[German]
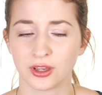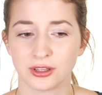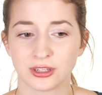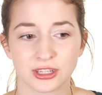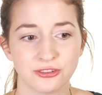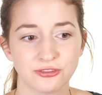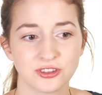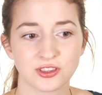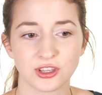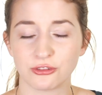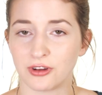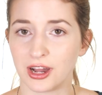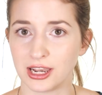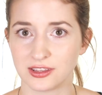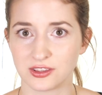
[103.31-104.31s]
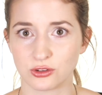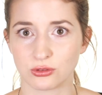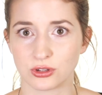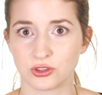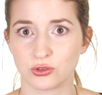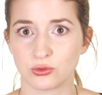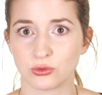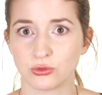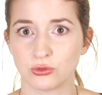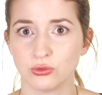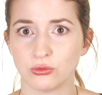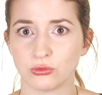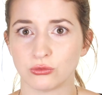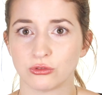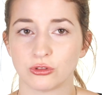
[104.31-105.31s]
Trifft es auf alle Situationen
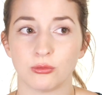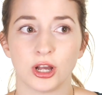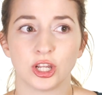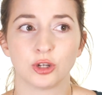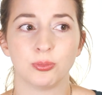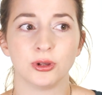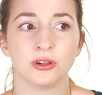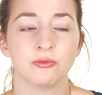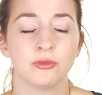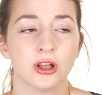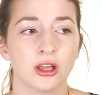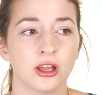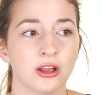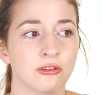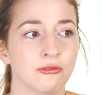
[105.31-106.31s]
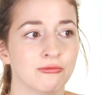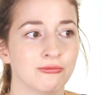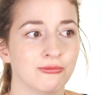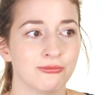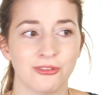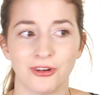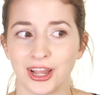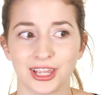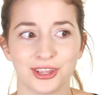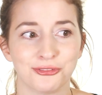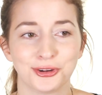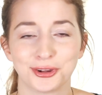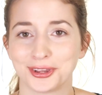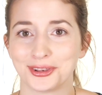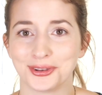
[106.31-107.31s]
zu? Zum Beispiel, war ich
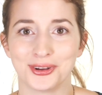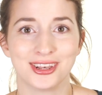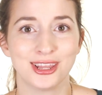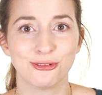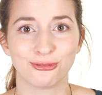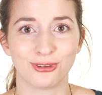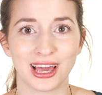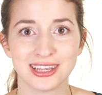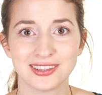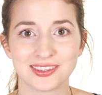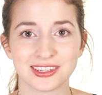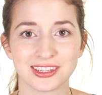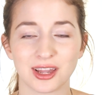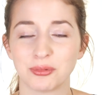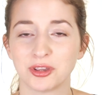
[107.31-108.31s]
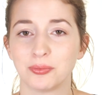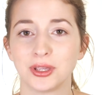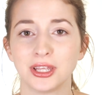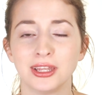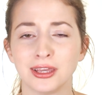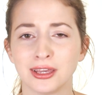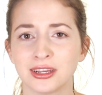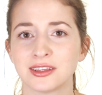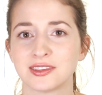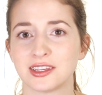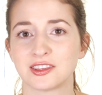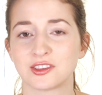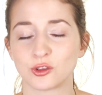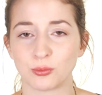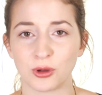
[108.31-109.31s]
wirklich noch nie fleißig, habe ich mich nie
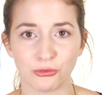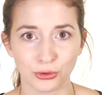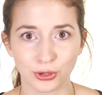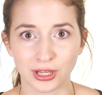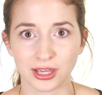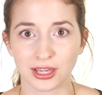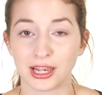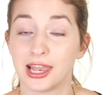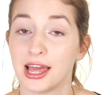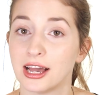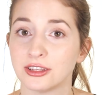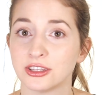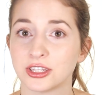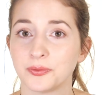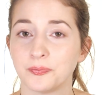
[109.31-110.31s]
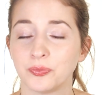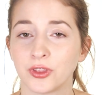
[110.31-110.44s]
hingesetzt und mal wirklich gelernt.